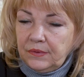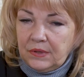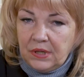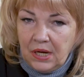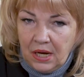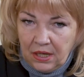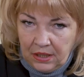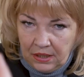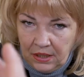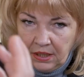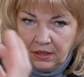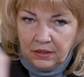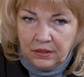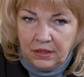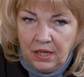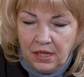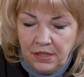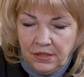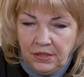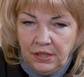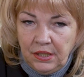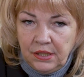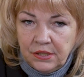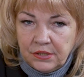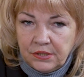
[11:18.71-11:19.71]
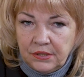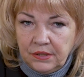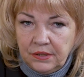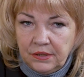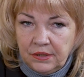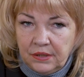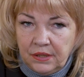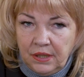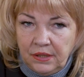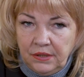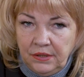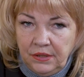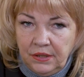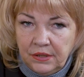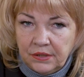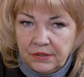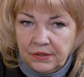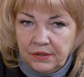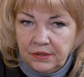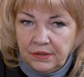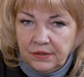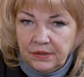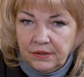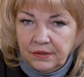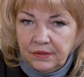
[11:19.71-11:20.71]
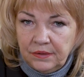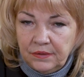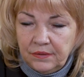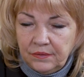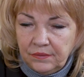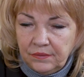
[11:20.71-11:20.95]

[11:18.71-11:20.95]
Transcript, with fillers: Ты, да, ты, конечно, сам, ты конечно. сам даешь добро,